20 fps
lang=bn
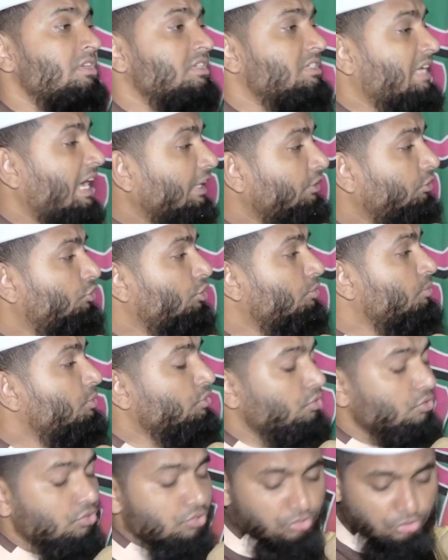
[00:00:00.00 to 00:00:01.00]

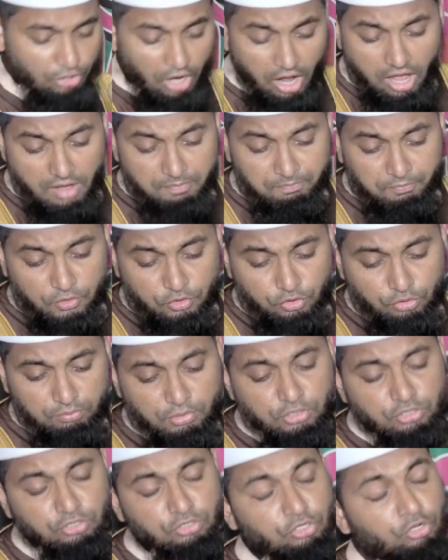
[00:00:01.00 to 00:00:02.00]
সাধ্যমতো সব কিছু
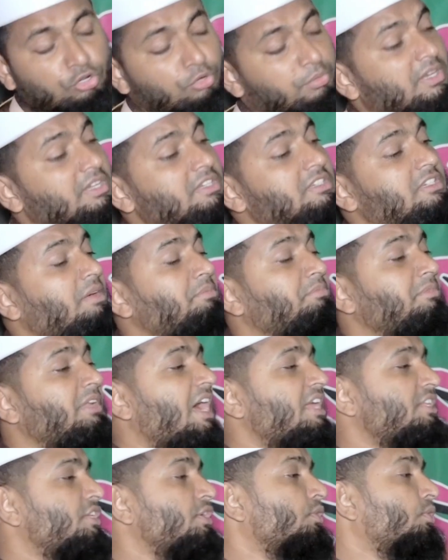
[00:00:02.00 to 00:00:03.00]
বিশ্ব নবীর সামনে
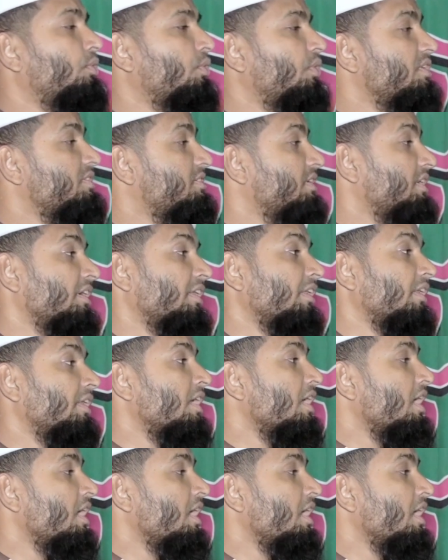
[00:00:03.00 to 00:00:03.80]
হাজির করেছেন